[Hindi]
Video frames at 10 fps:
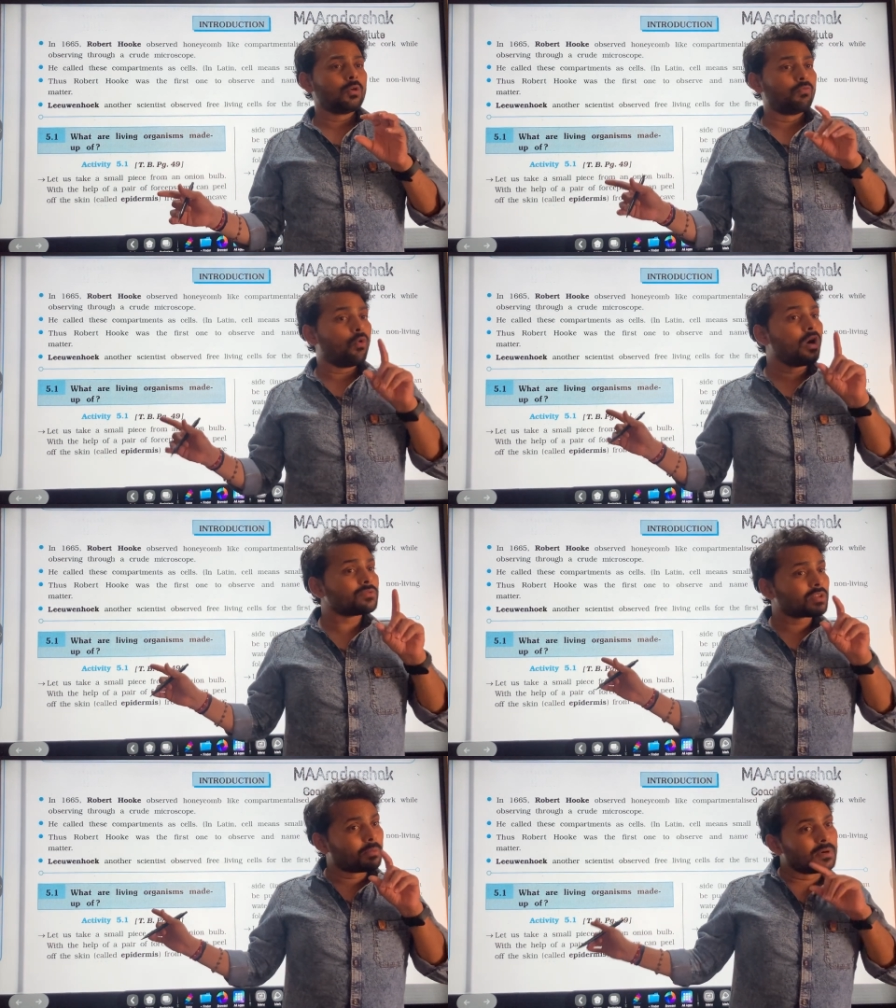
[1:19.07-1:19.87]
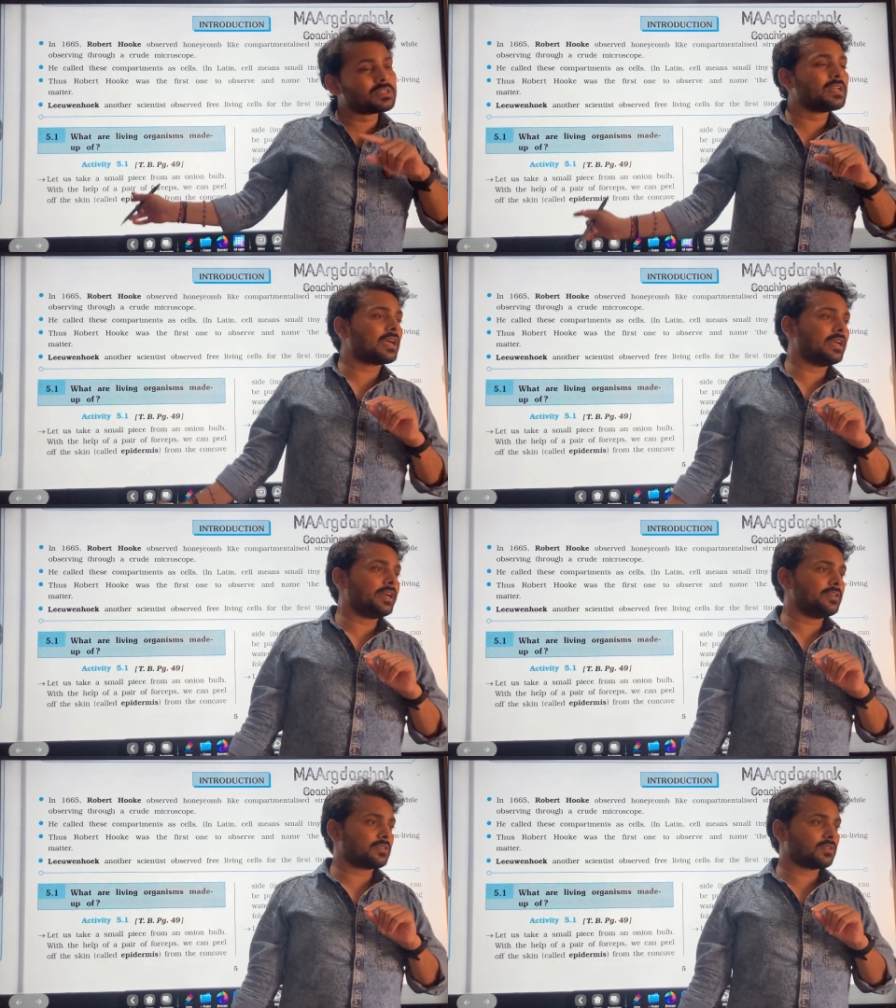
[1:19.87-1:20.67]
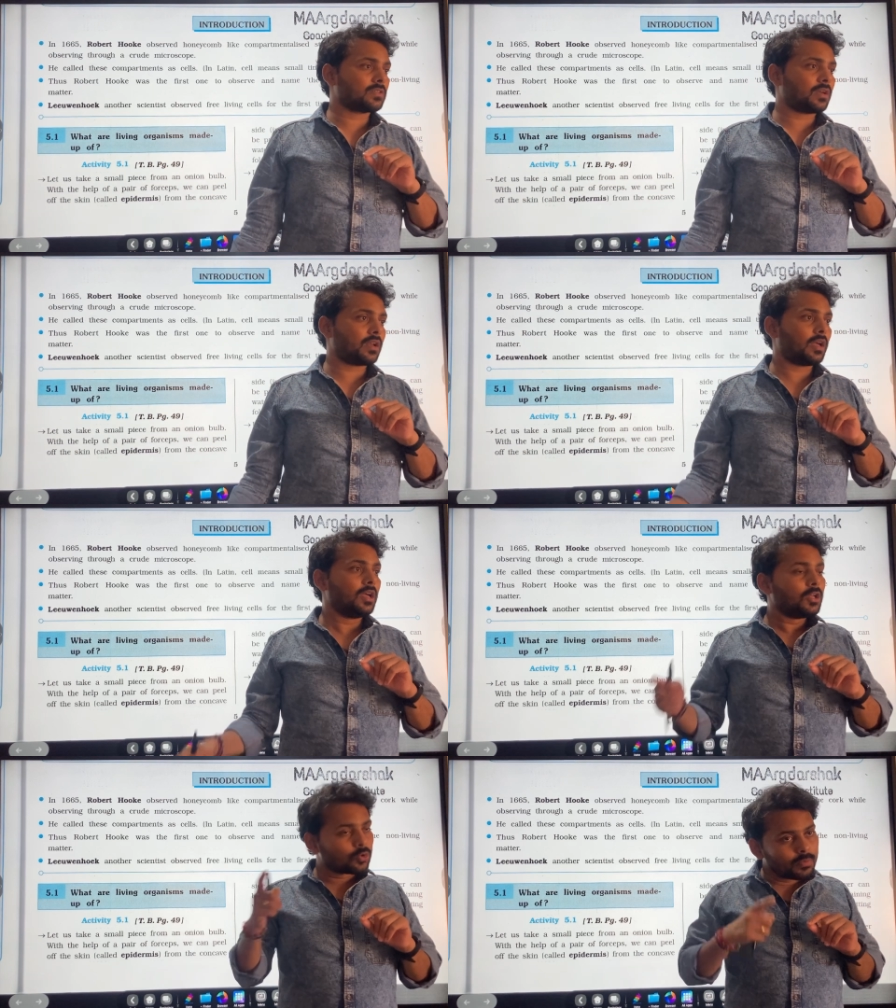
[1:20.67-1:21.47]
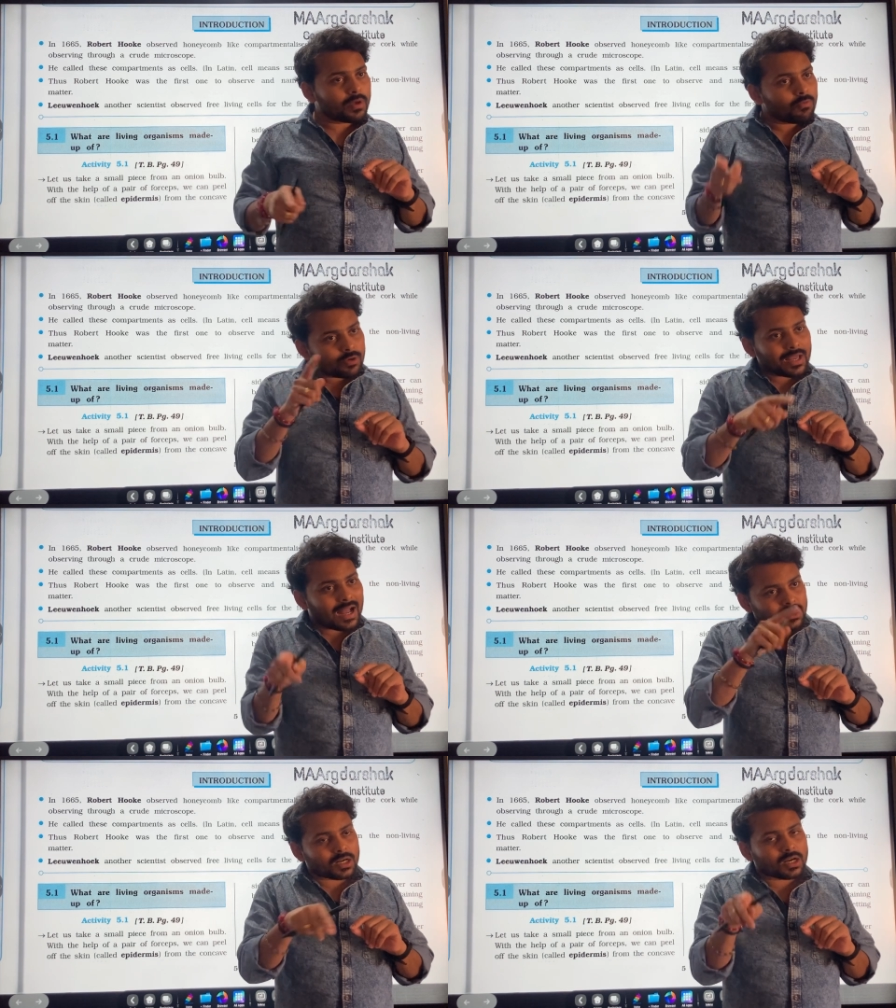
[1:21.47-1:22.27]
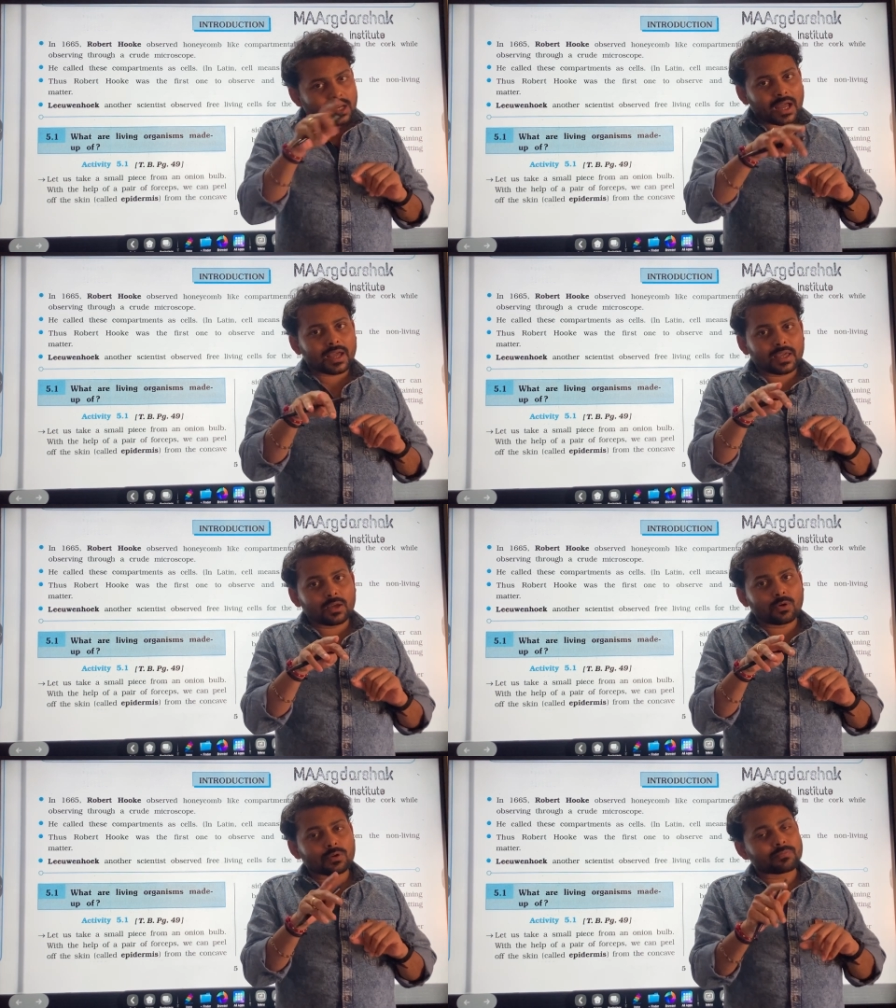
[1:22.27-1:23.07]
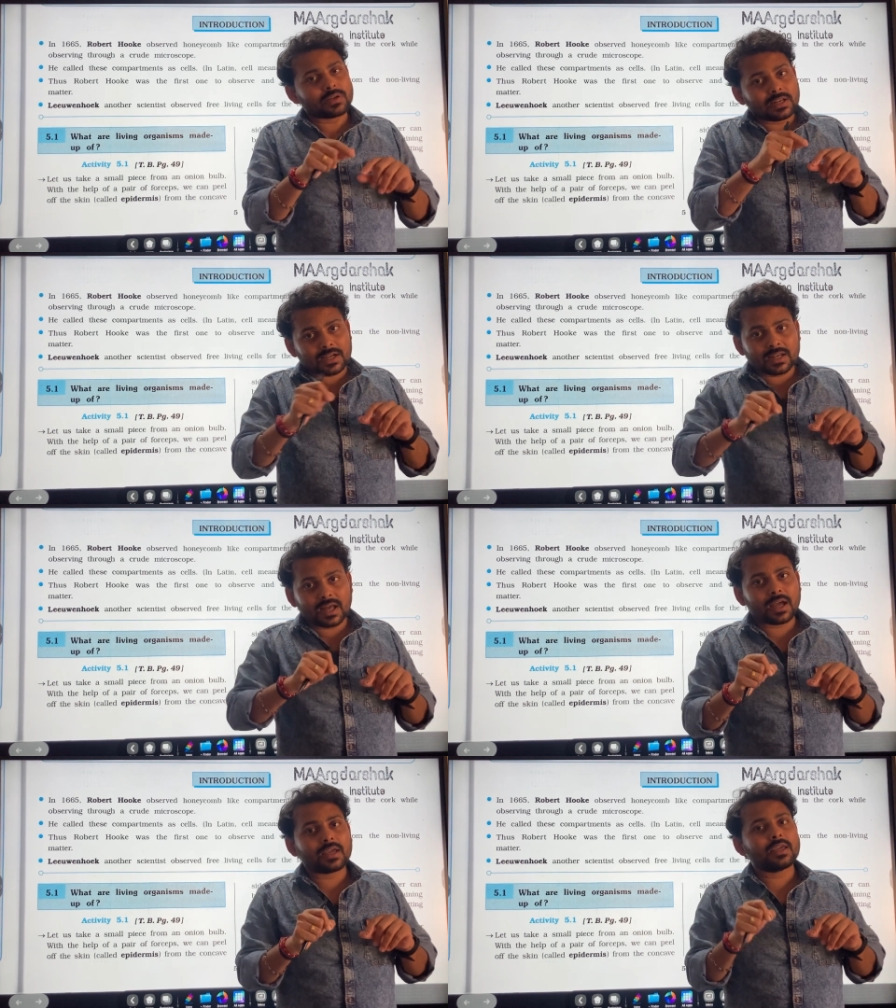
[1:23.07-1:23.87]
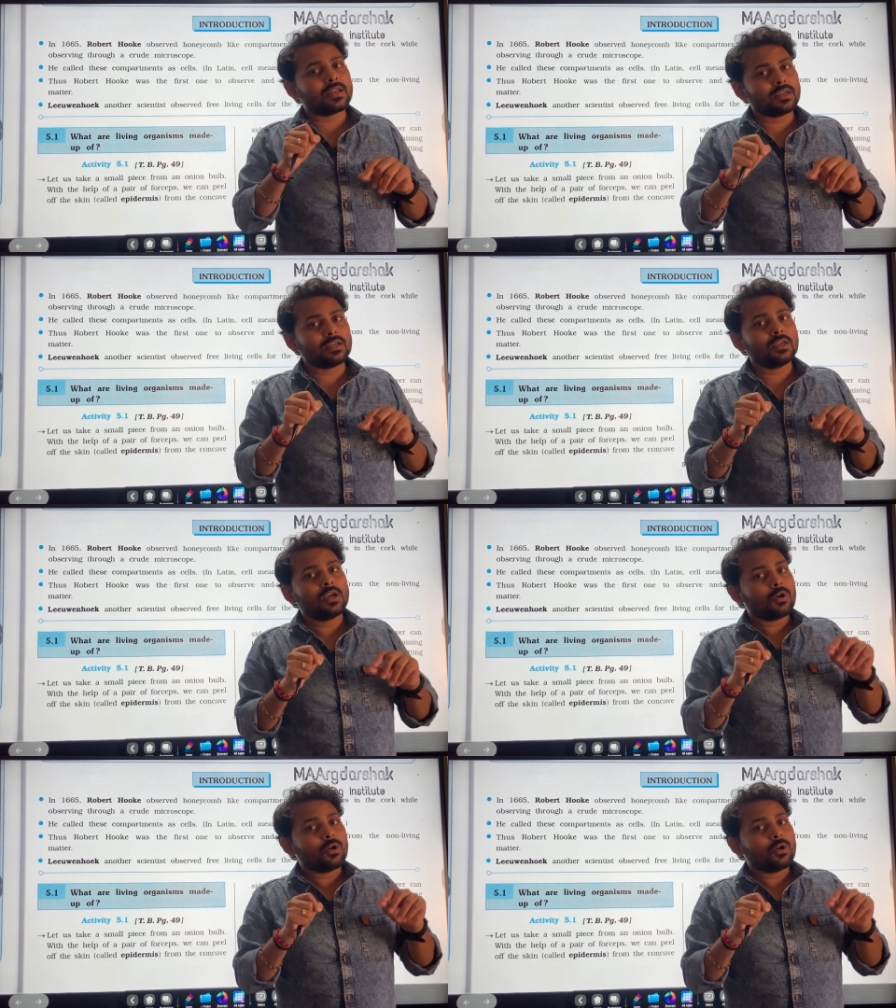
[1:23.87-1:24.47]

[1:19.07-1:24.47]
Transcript: वो हम समझने के लिए डिस्कस कर रहे हैं तुम्हें वो याद रखना है और फिर लिखना है या नहीं